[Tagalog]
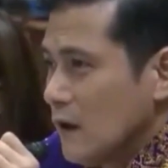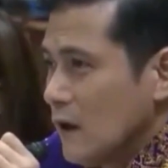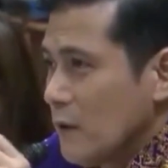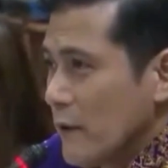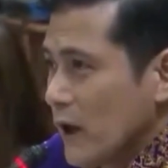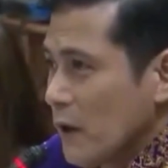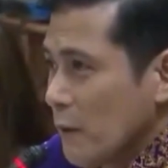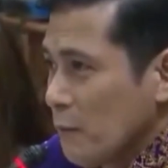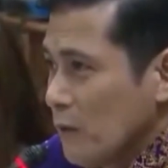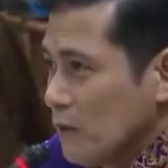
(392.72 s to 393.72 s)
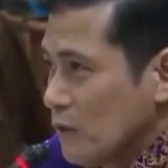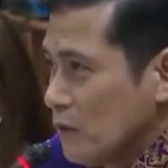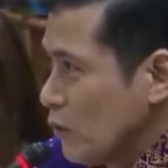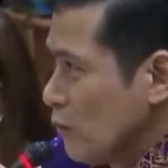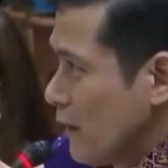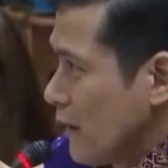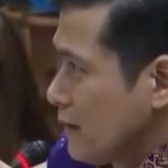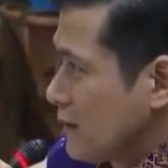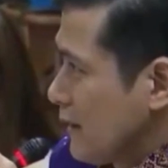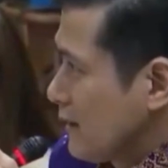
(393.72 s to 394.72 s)
Opo, meron pa pong gustong
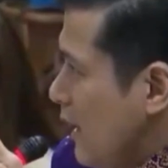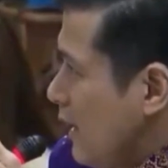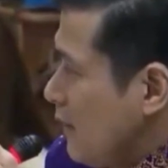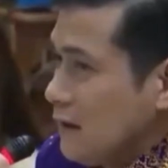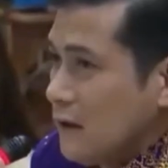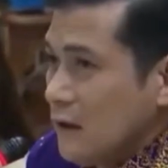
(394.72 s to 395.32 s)
magsalita.